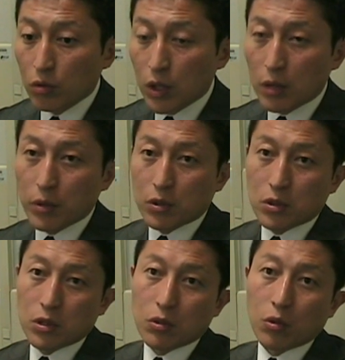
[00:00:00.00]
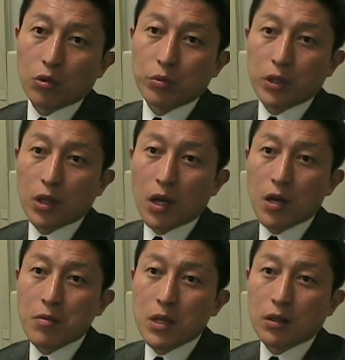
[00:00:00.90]
ならばきちっと国民に
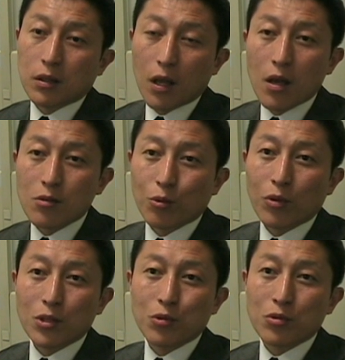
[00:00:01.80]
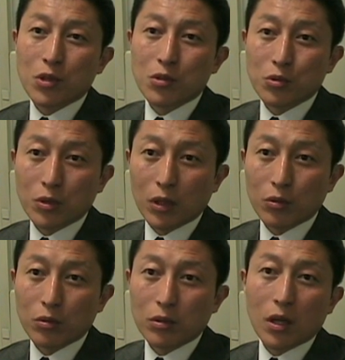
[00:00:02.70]
謝ってそこは修正するか
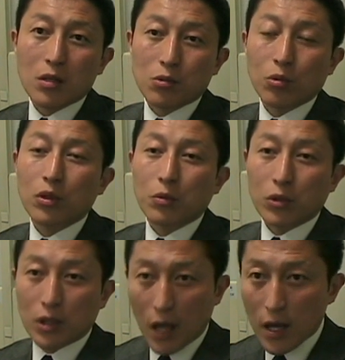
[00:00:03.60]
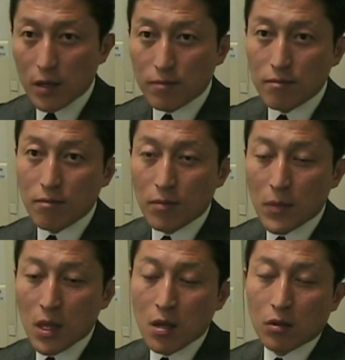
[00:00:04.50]
といったらそうでもない
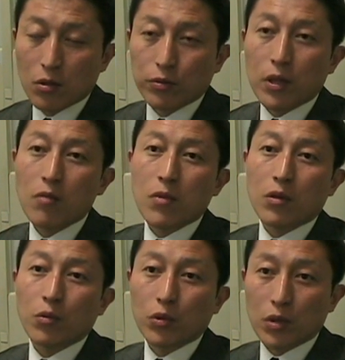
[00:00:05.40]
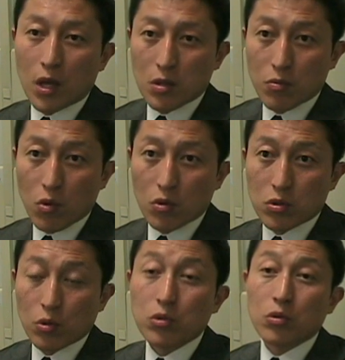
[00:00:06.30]
で普天間の問題にも
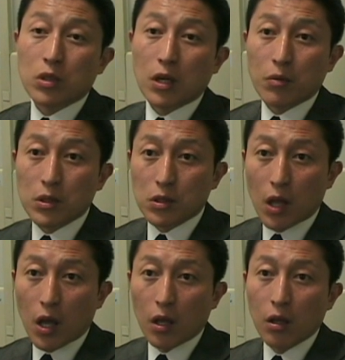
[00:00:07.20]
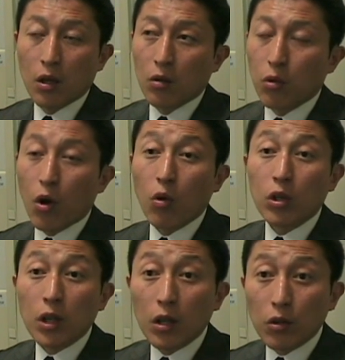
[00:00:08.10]
象徴されますね僕は
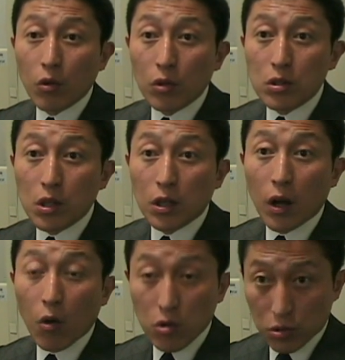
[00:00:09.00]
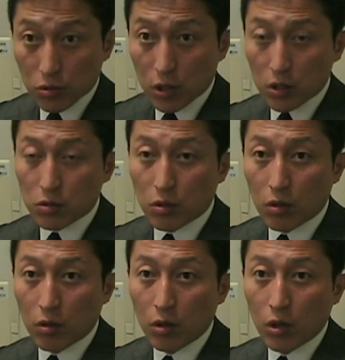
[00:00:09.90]
沖縄の4議席が欲しくてですよ
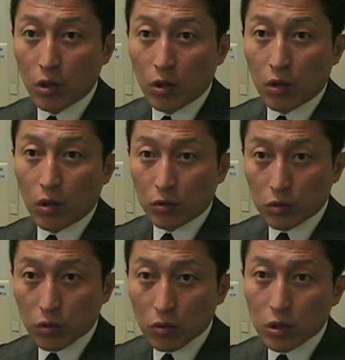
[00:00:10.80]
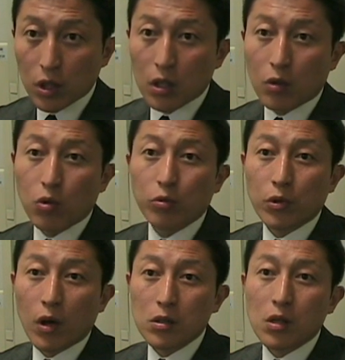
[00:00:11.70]
本当にただ国
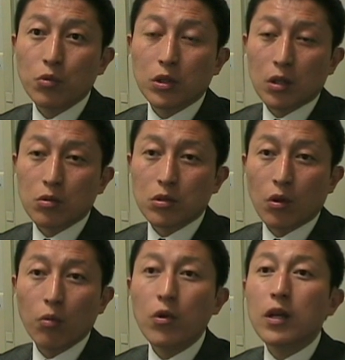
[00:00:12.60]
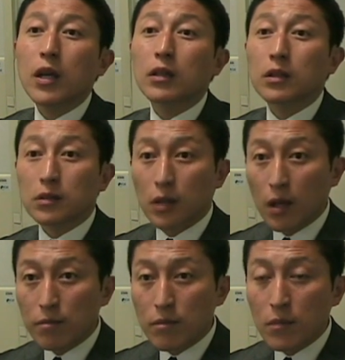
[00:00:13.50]
民を欺いたとしか思えないんですね、